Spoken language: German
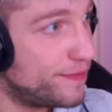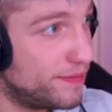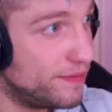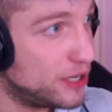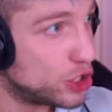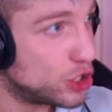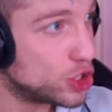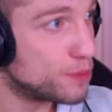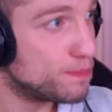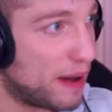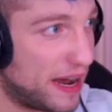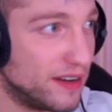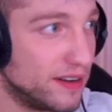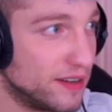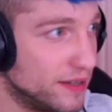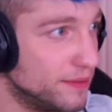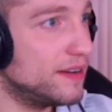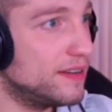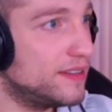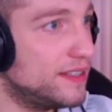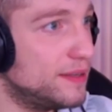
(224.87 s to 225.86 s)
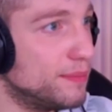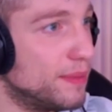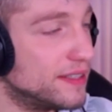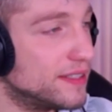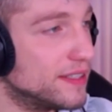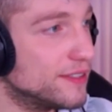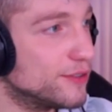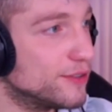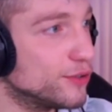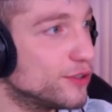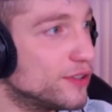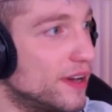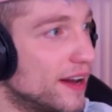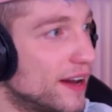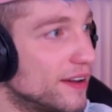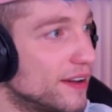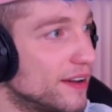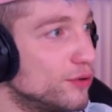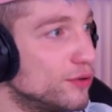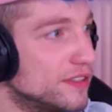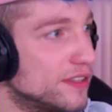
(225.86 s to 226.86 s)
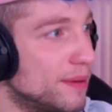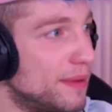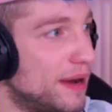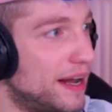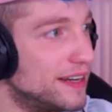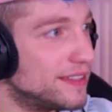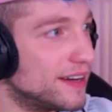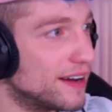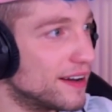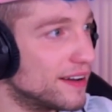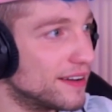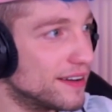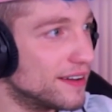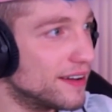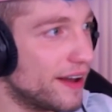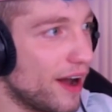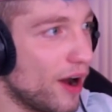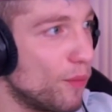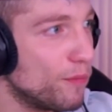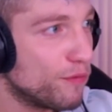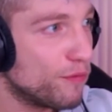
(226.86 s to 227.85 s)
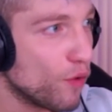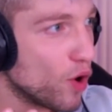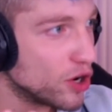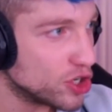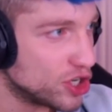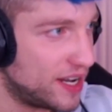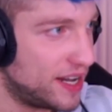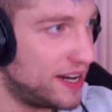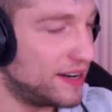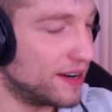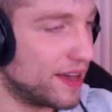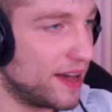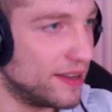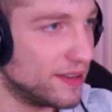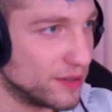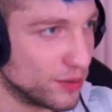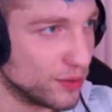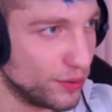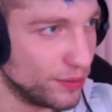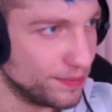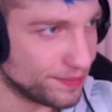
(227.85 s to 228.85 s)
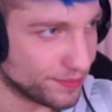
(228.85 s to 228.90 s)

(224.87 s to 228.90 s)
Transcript: eine, Spanne, die man ja. sich sozusagen in unserem Alltag kaum vorstellen kann. So.